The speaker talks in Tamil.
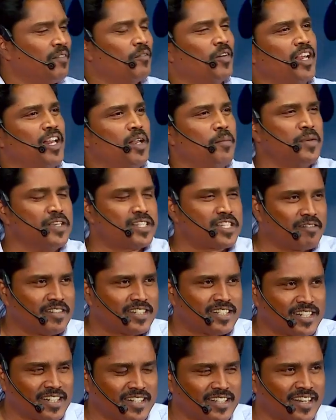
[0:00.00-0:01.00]
வெளியில் மீசை
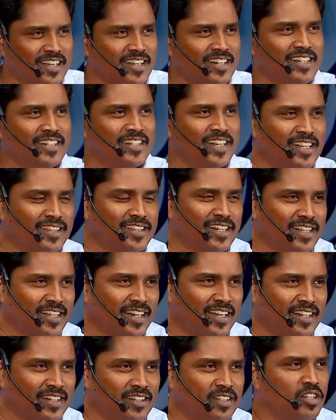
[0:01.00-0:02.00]
வச்சிருக்கிறாரு
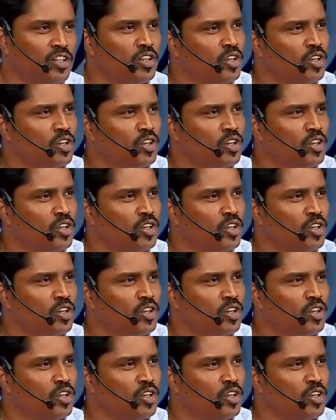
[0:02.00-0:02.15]
எடுத்திருக்கிறாரு